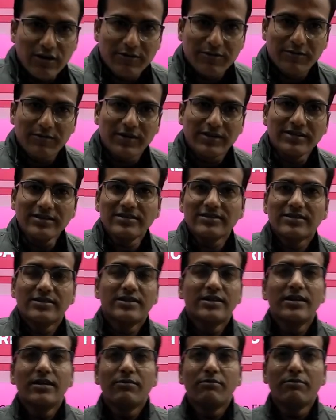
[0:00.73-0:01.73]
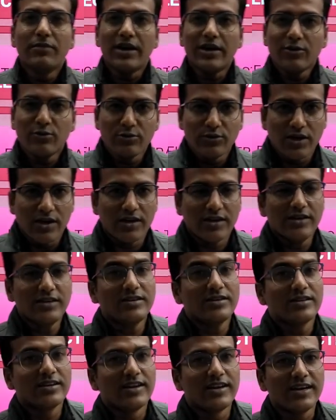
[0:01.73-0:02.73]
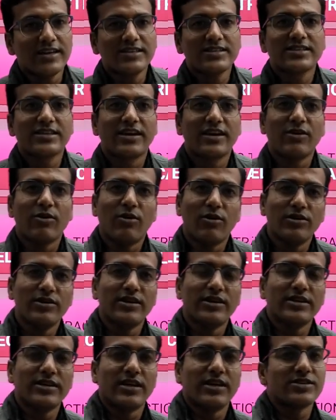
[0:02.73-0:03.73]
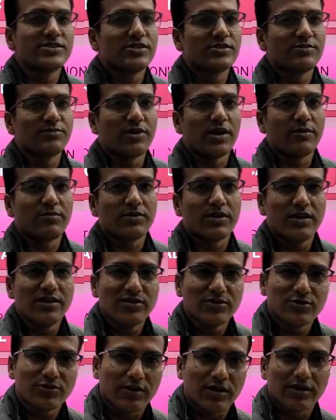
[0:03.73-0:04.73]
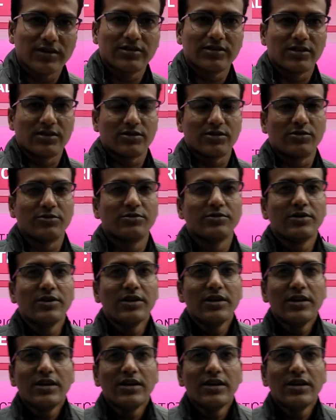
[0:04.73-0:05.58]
हेलो एवरीवन मैं कुणाल लक्ष्य के ऑनलाइन क्लासेस में आपका स्वागत करता हूं